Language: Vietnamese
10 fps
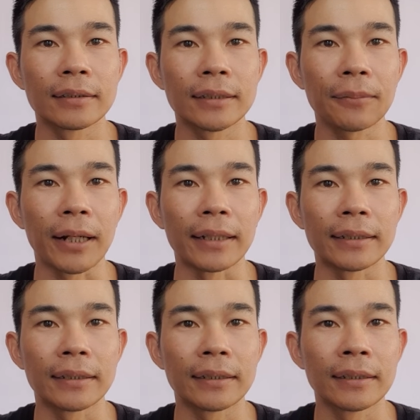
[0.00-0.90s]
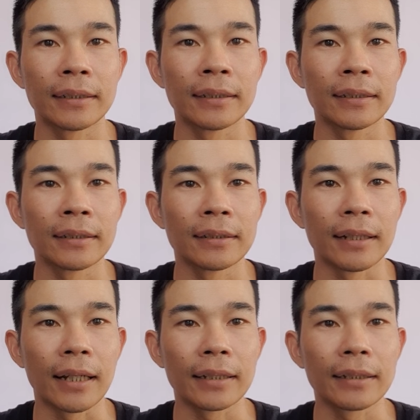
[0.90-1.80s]
các bạn
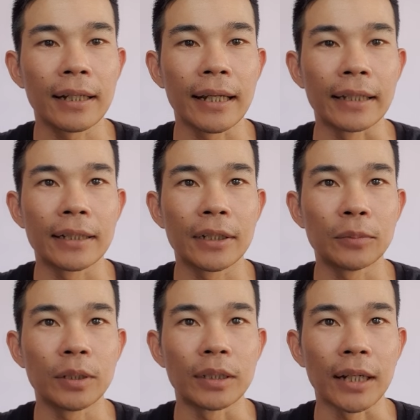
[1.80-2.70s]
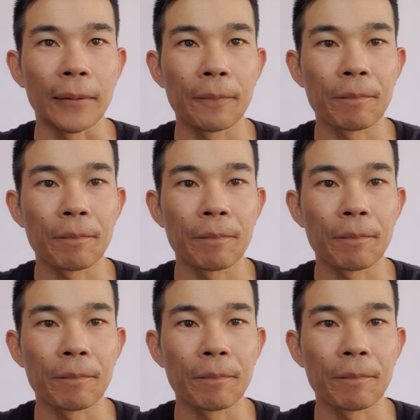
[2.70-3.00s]
đây cái này chơi cũng được nè